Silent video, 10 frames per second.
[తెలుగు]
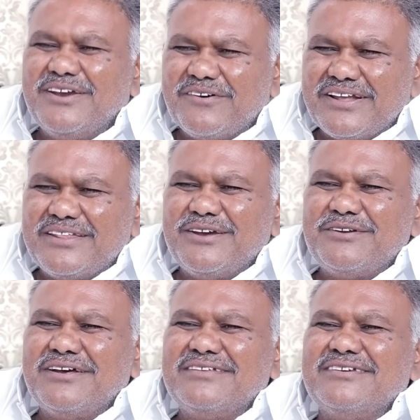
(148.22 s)
ఏమన్నా
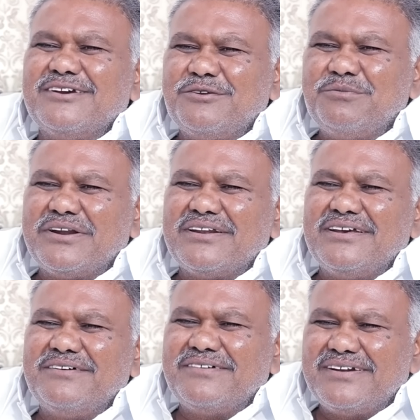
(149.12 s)
అదేమన్నా చికెన్
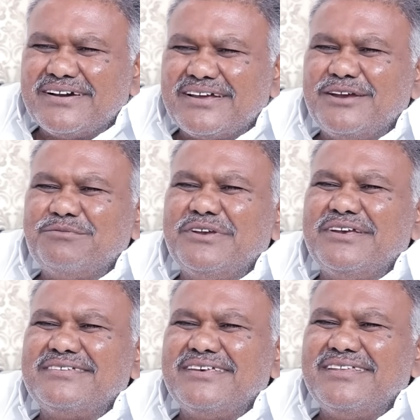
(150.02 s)
మటన్ ఏమన్నా క్రైమ్
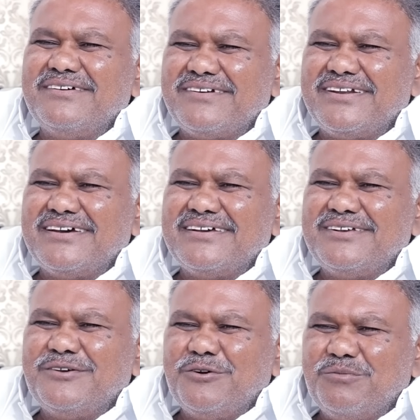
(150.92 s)
చేసేది ఏమన్నా
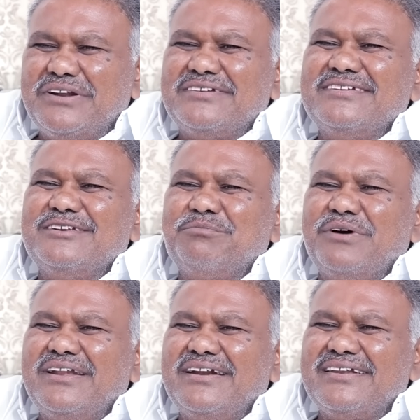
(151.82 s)
ఒక మనిషిని
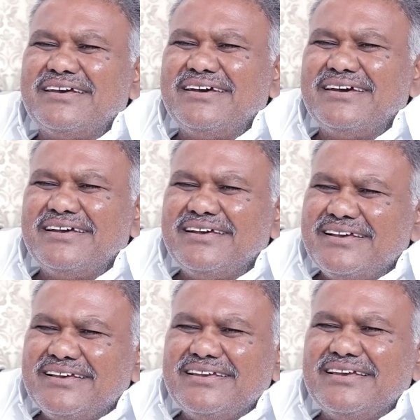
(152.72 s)
చంపాలంటే
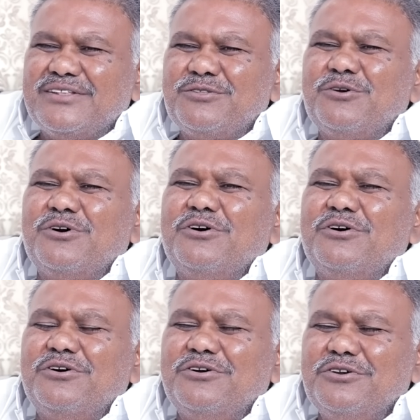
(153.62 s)
ఎంతో
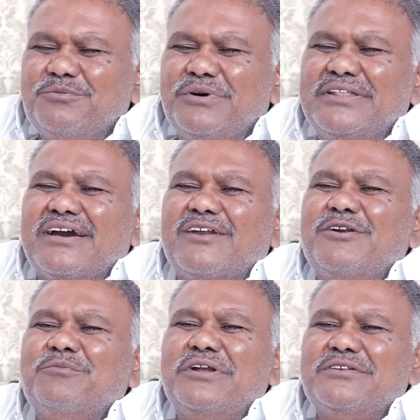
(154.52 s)

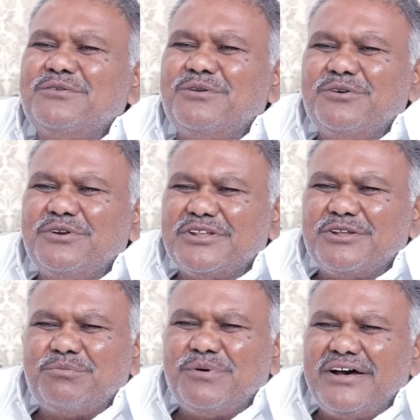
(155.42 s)
ఇబ్బందికరమైన పరిస్థితుల్లో ఉంటే
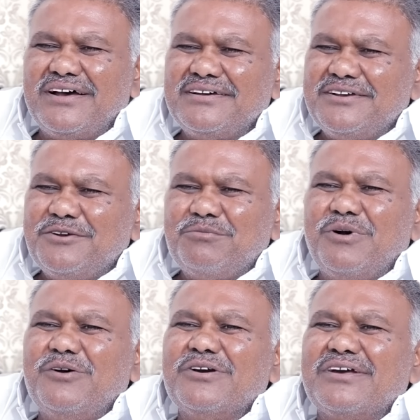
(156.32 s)
తప్ప
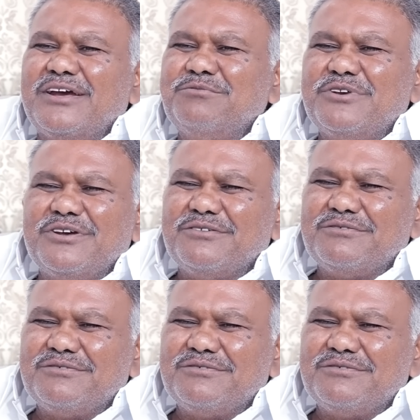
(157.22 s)
మామూలు క్రైమ్ చేయరు